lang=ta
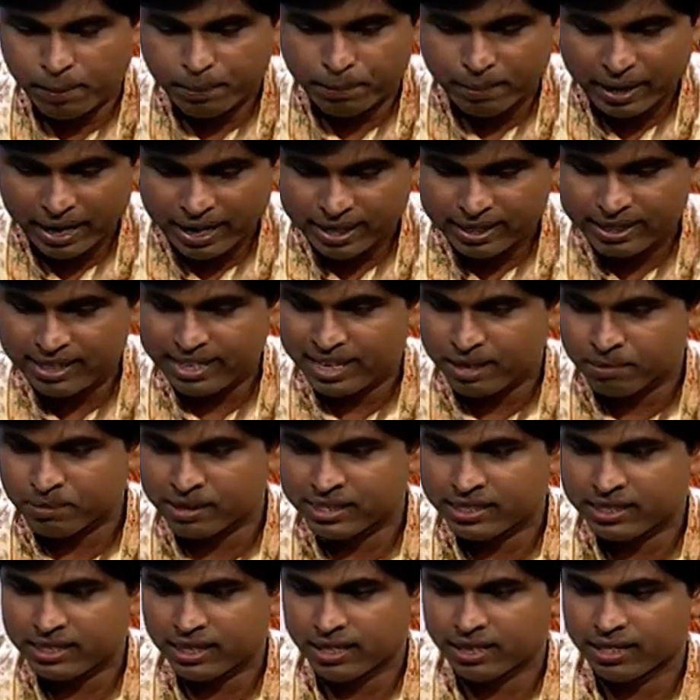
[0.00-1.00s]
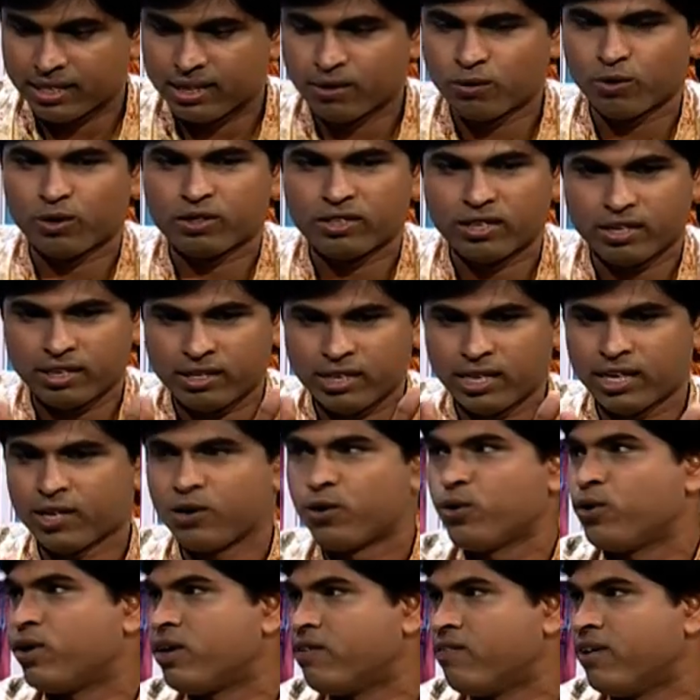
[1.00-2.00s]
மாற்றி அமைச்சாதான் ஒருத்தர்
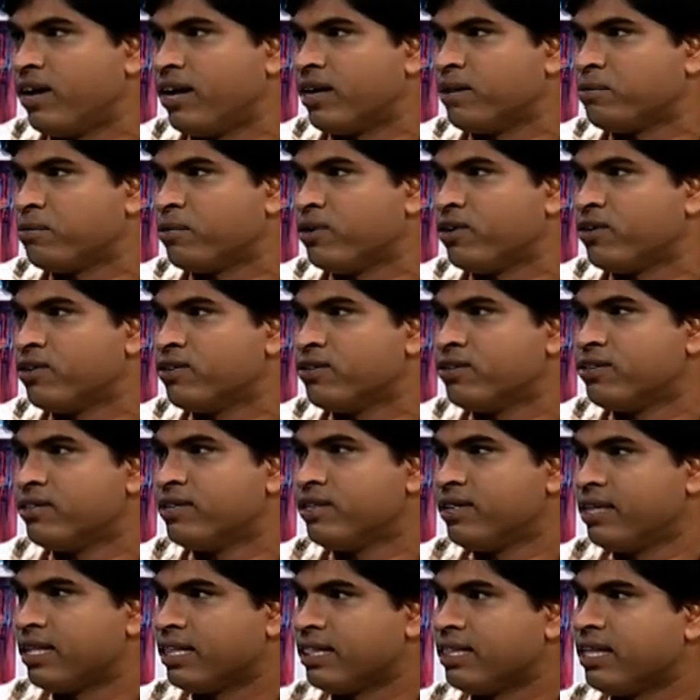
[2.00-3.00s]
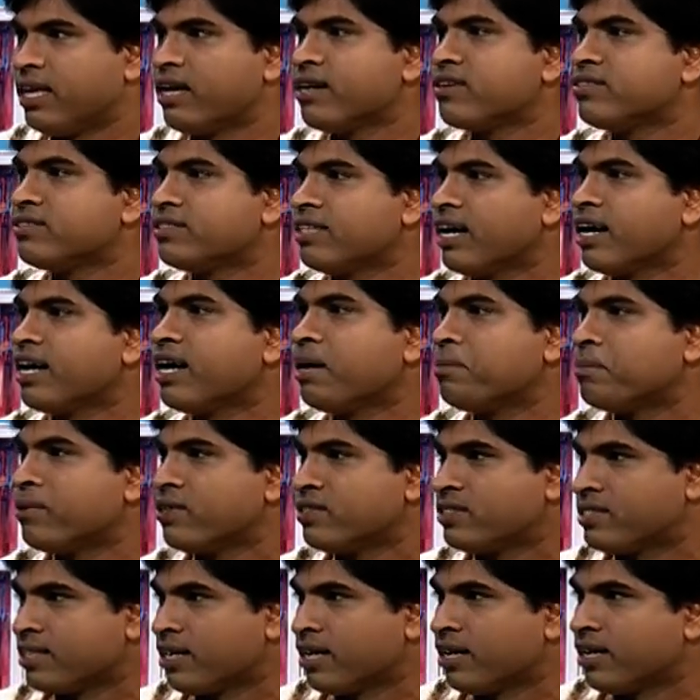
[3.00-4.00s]
இயற்கையோடு வாழ முடியும் தேகம் தங்கமாக
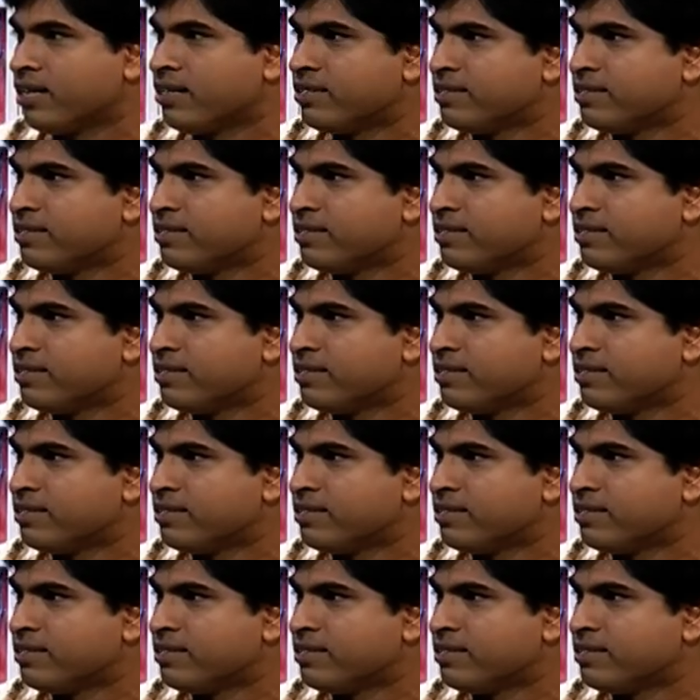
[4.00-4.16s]
வச்சுக்கலாம்